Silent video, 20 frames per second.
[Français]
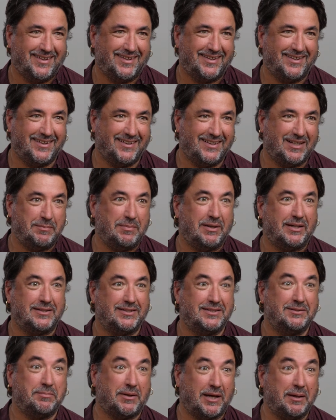euh, la
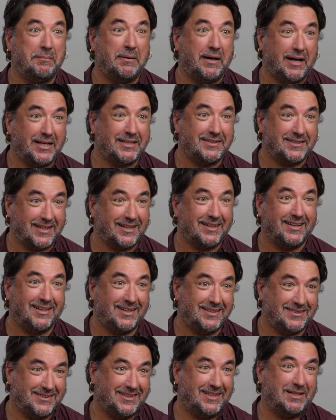partie préparer sa
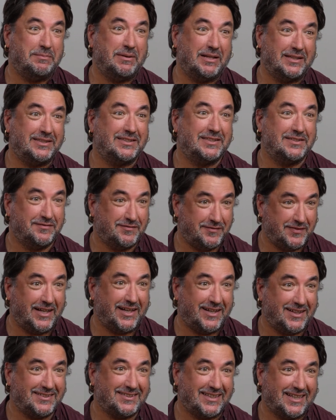classe et la partie
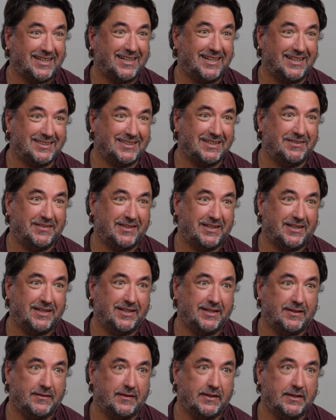faire sa classe avec
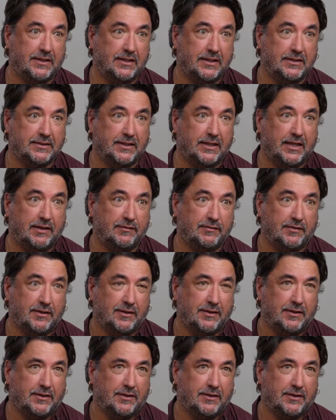les, élèves.